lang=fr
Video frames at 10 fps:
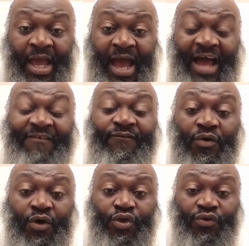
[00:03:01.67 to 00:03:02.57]

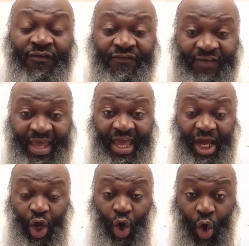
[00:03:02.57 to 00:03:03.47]
avant de
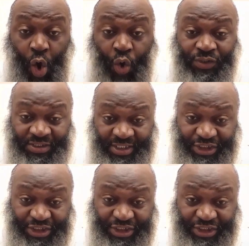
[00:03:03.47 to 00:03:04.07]
faire Ose